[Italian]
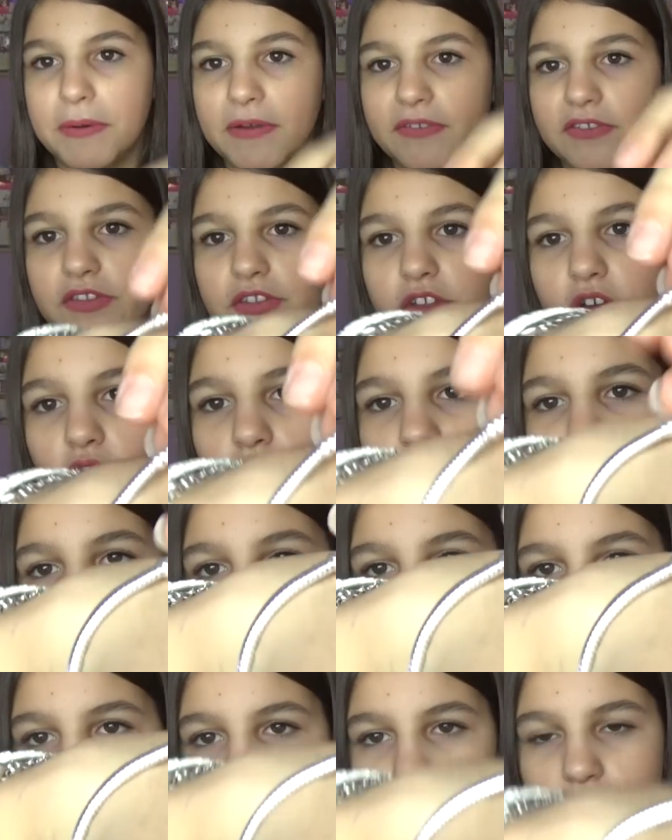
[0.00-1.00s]

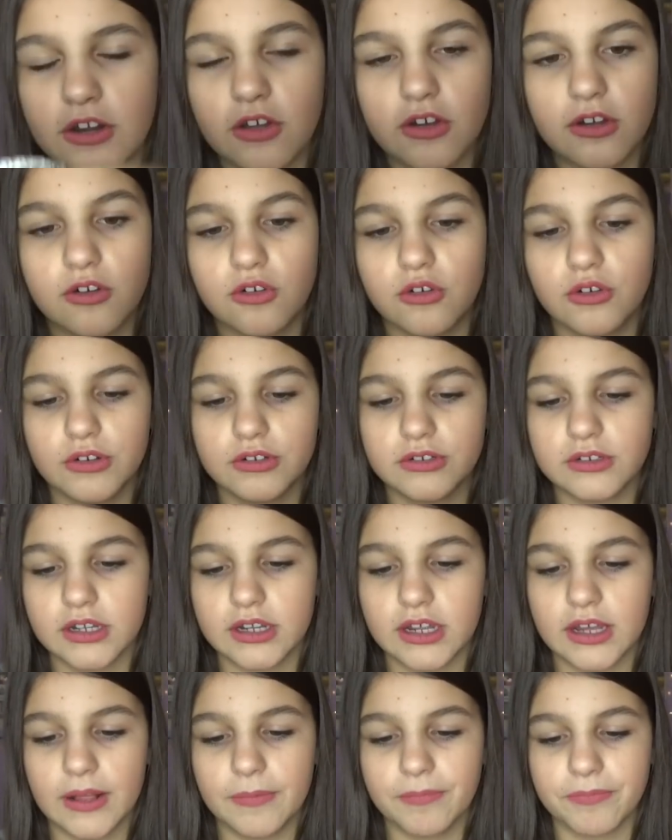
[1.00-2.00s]
Pandora quello con
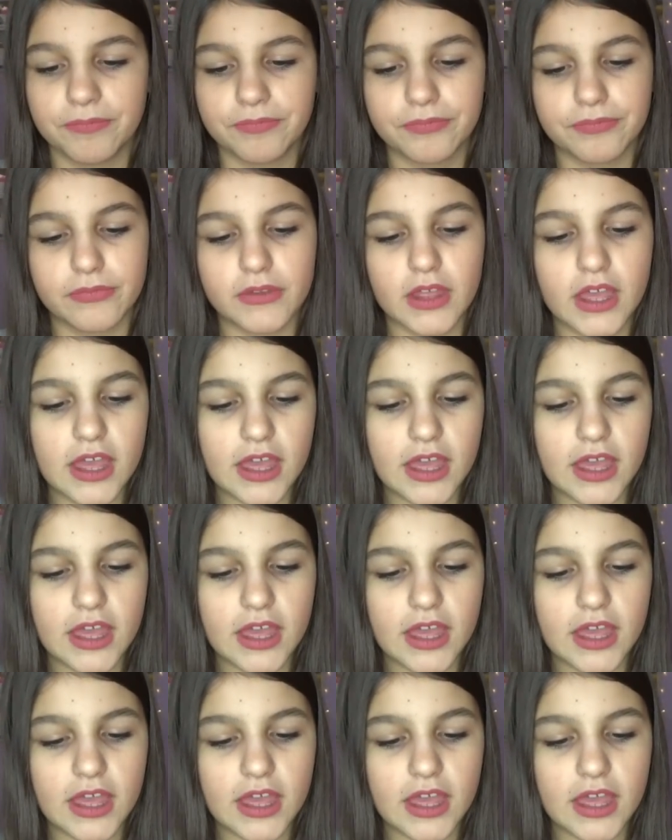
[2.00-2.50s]
um,